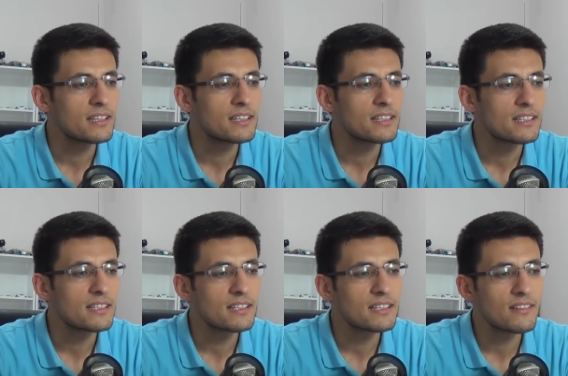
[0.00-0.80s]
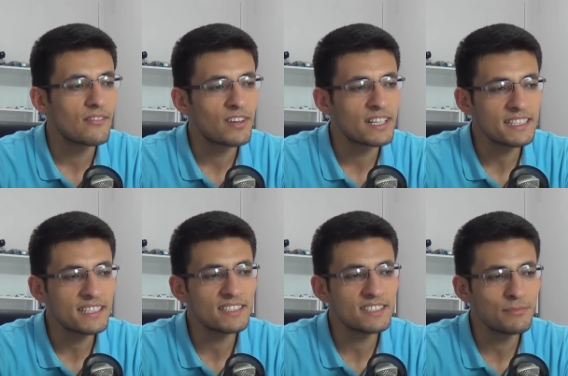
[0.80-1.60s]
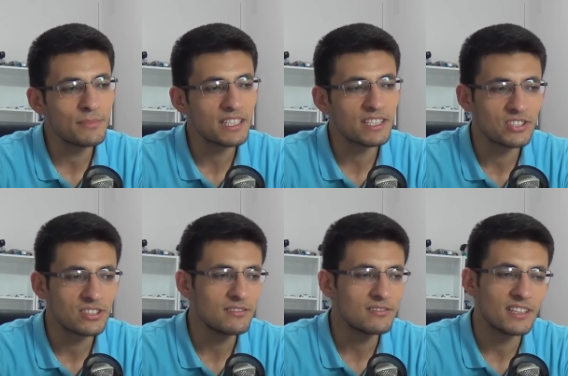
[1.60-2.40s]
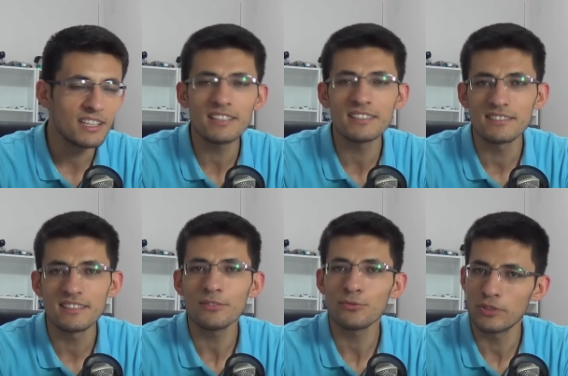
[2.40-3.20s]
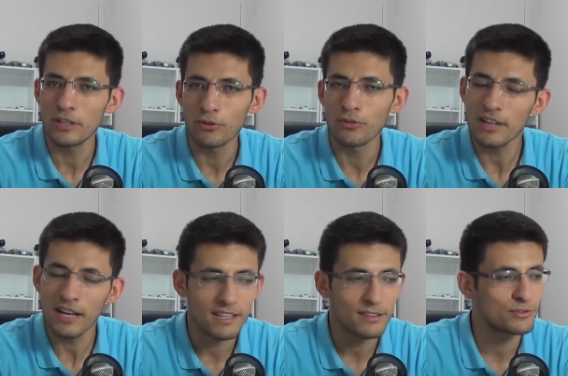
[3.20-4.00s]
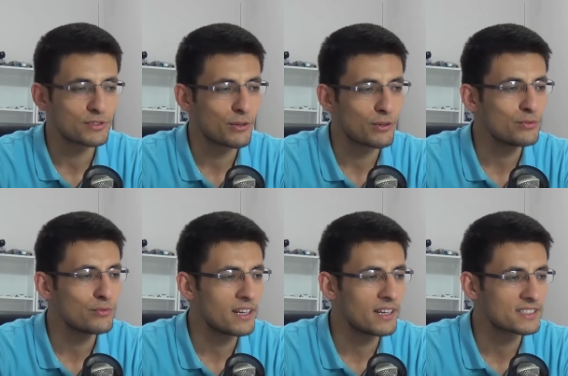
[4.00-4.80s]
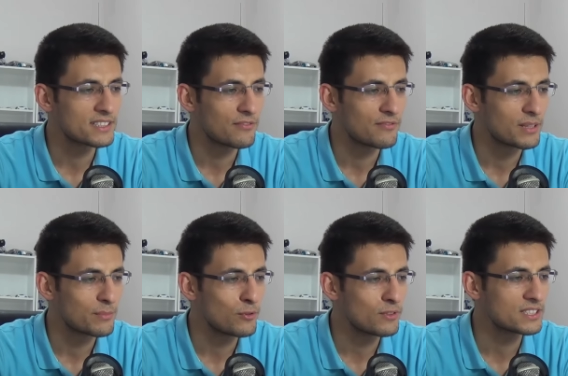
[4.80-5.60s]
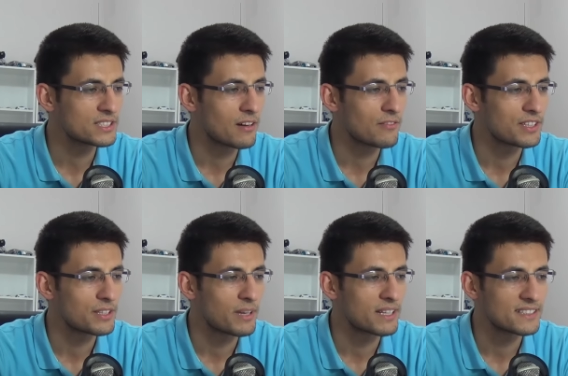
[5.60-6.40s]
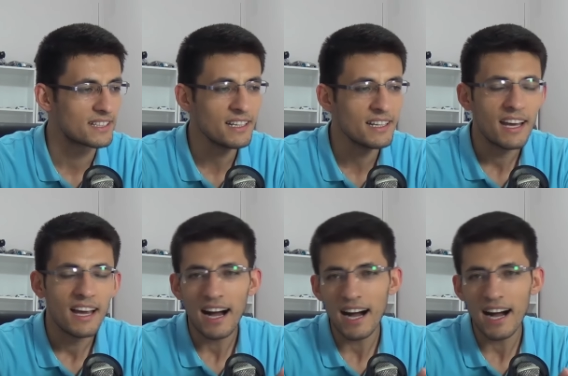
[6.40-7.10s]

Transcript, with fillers: Ee, vakit geçirmek için ikisi de güzel oyun. Gayet güzel oyun. Yuvarlak cevap vereyim, politik cevap vereyim ben sana.